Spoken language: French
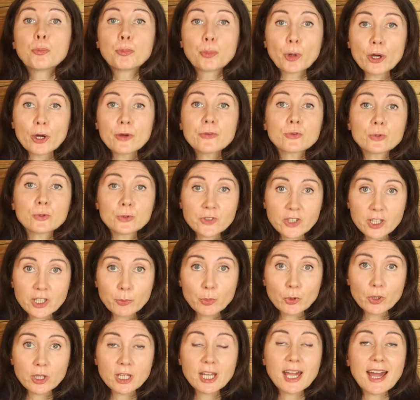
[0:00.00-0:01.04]
peuvent
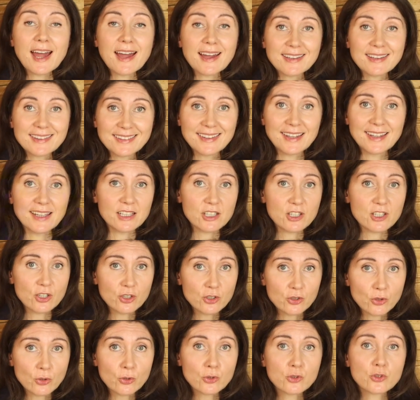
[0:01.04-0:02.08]
contribuer à des
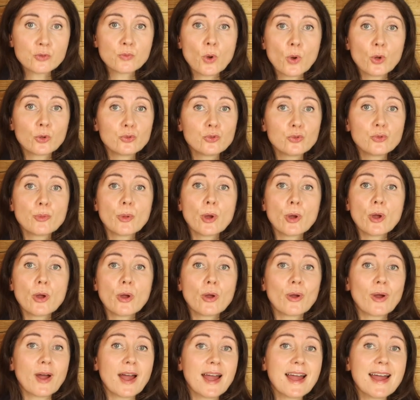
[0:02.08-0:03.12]
changements
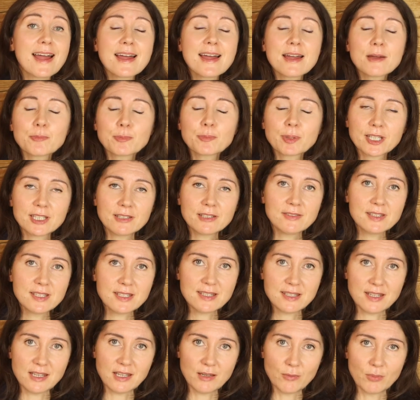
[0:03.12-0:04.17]
d'humeur
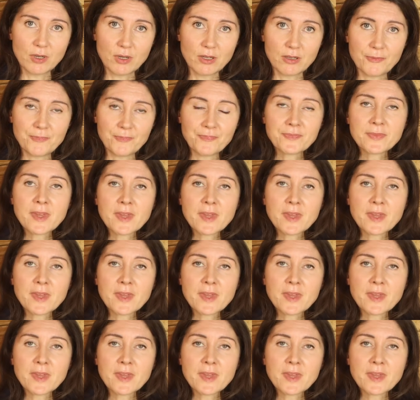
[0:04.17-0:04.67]
imprévisibles.